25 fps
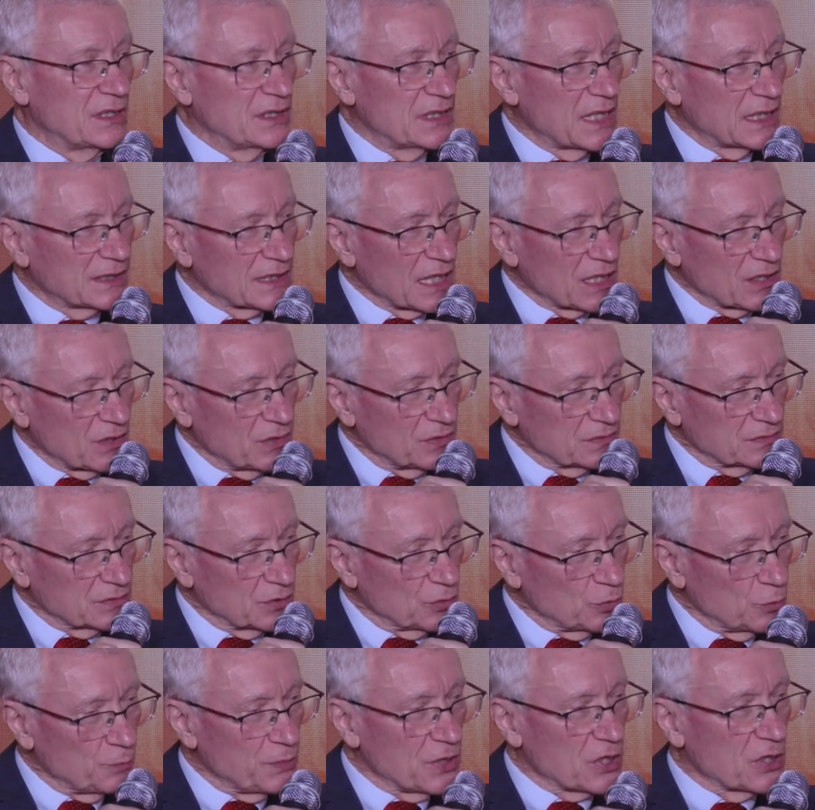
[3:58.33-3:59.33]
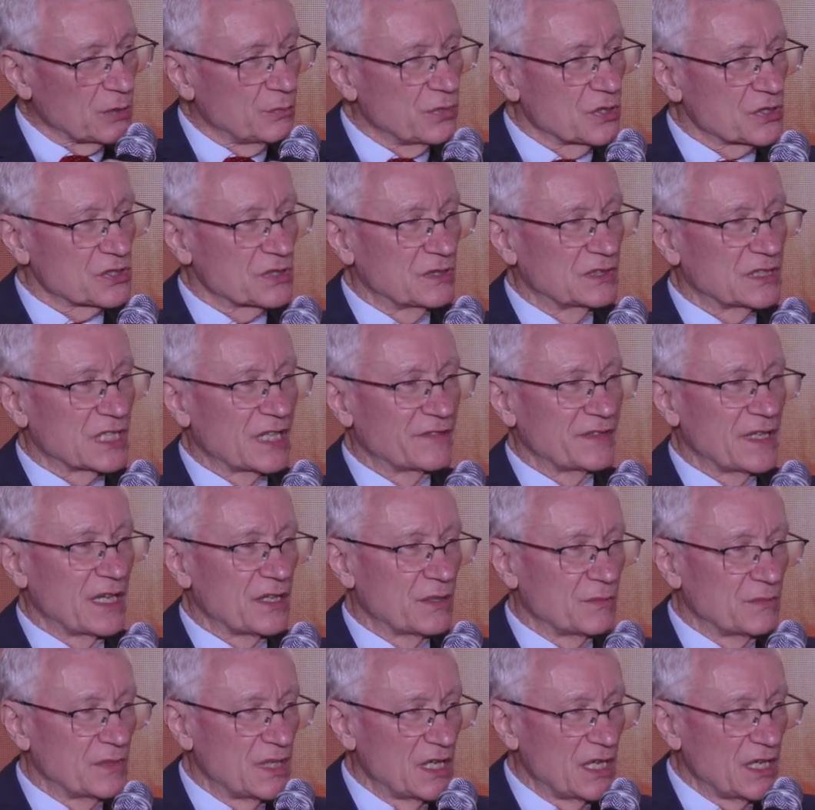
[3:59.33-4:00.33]
Na taką grupę roboczą
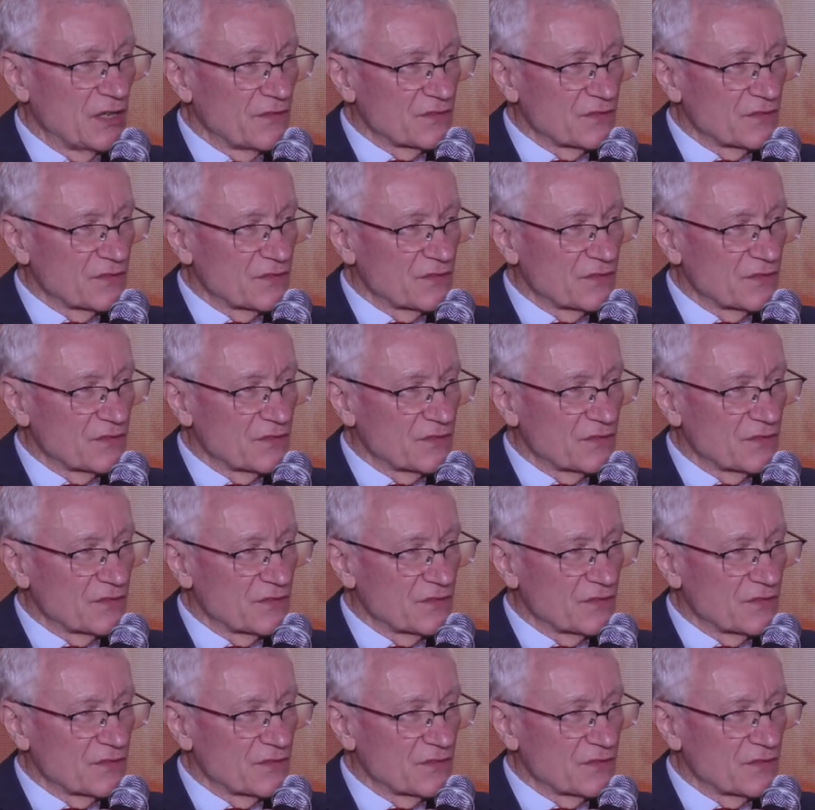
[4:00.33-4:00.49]
trafiają